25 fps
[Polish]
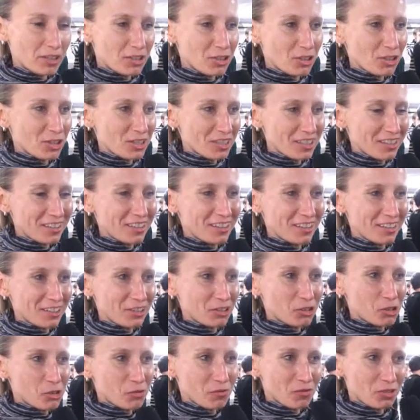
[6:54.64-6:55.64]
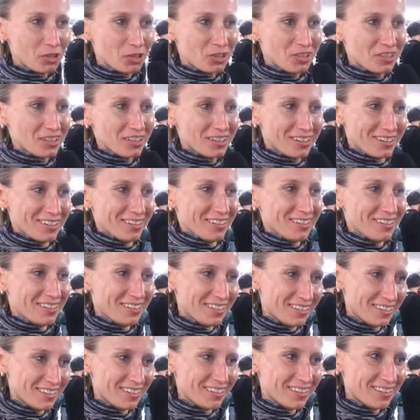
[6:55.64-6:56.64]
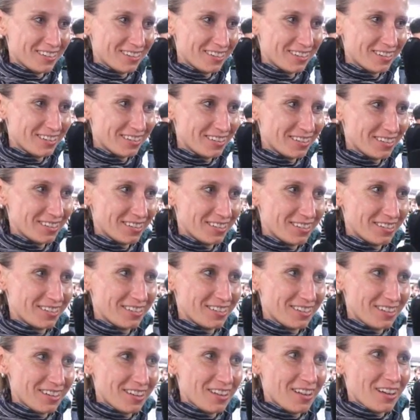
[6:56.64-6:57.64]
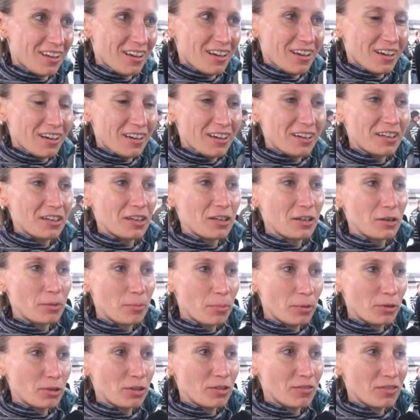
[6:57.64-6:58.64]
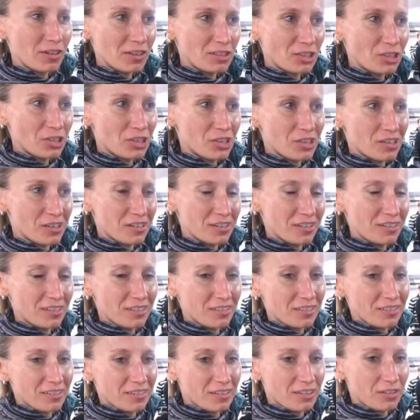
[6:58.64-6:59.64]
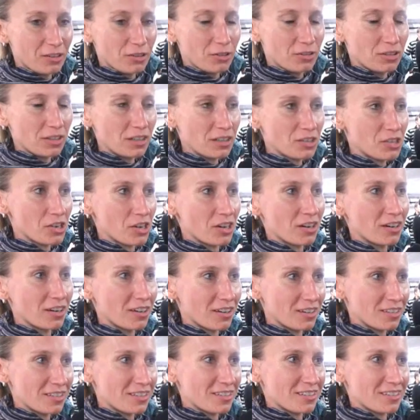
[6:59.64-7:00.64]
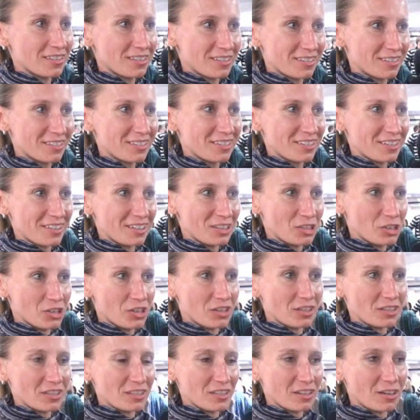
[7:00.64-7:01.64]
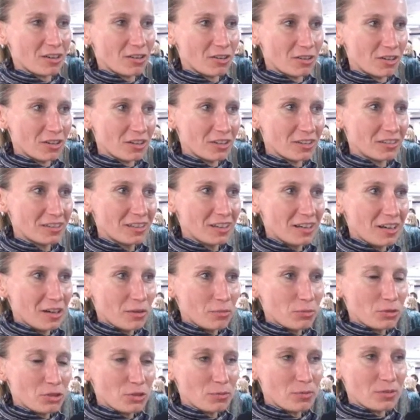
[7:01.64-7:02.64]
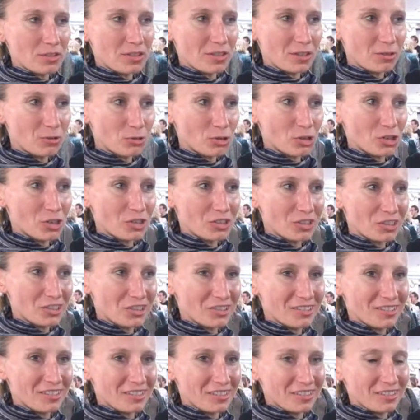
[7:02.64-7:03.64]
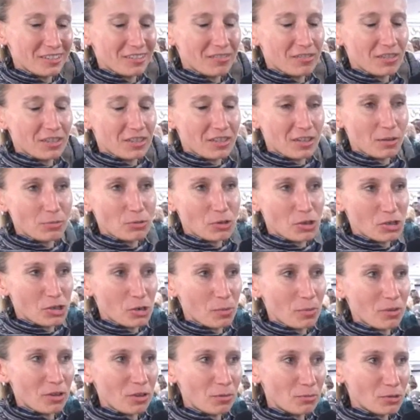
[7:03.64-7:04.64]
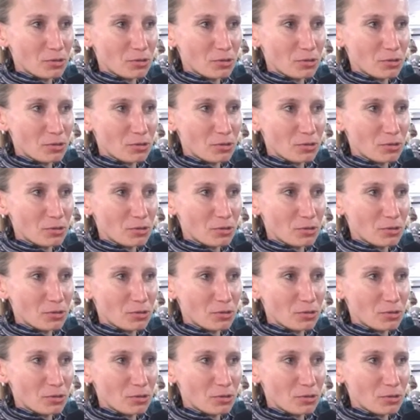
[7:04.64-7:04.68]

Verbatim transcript: Bardzo istotna, oczywiście. A dlaczego? E, ponieważ e, no, otacza nas z każdej strony. Musimy z nią żyć, e, więc dobrze, żeby